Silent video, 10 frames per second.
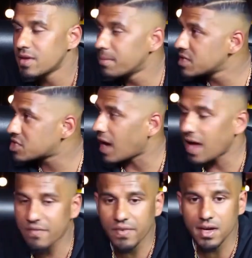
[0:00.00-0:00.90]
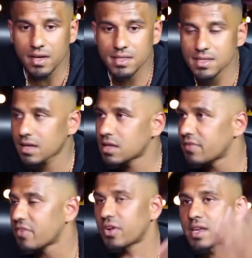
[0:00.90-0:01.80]
wir haben nicht einfach gesagt,
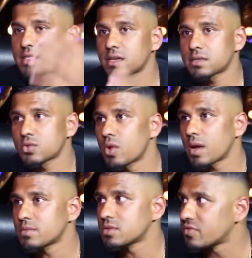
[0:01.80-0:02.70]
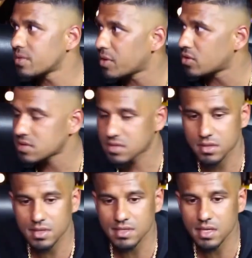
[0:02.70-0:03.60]
ja, wir fangen jetzt an zu rappen. So, wir bei
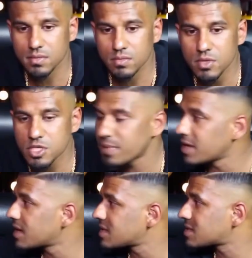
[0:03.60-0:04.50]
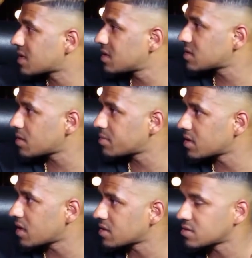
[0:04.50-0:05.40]
uns, das hat mich meine ganze Kindheit
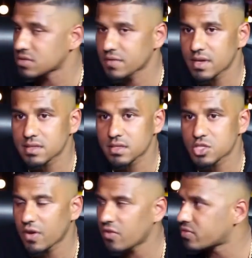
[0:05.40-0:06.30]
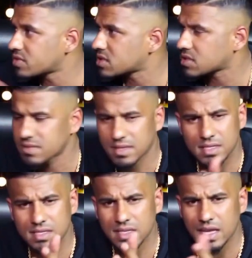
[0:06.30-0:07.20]
begleitet. So, weißt du, ich war auf
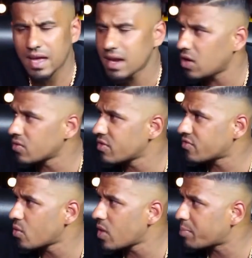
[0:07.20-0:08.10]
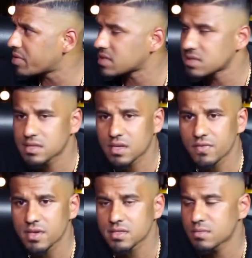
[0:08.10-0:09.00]
keine Ahnung, wie viele Rap-Battles
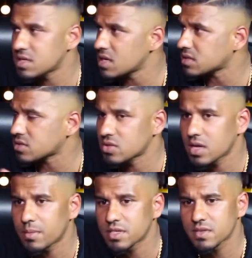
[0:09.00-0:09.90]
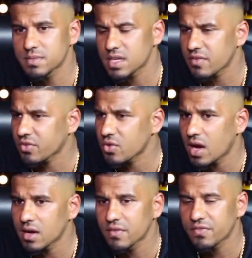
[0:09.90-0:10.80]
gewesen mit Jasko damals. Wir haben sehr früh
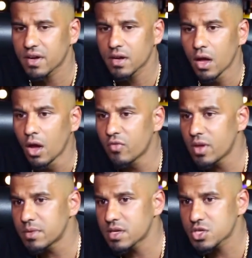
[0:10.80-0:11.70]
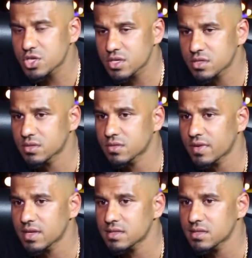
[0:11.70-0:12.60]
angefangen. Wir haben eine Geschichte,
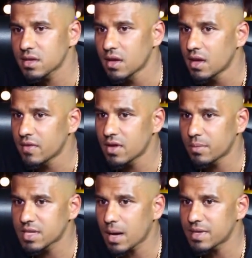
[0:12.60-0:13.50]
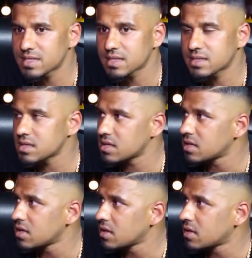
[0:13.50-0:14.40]
so weißt du. Wir haben damals erzählt,
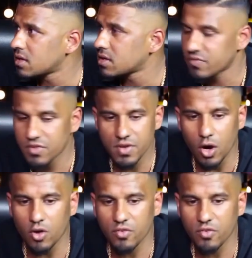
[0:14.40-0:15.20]
wie wir